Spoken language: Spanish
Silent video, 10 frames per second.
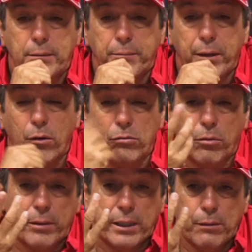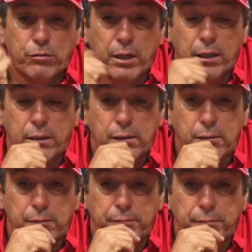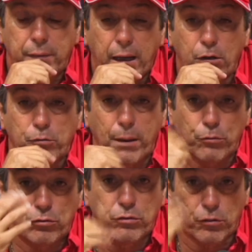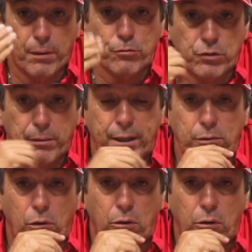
pero los objetivos eh, ahí los vamos, los vamos llevando.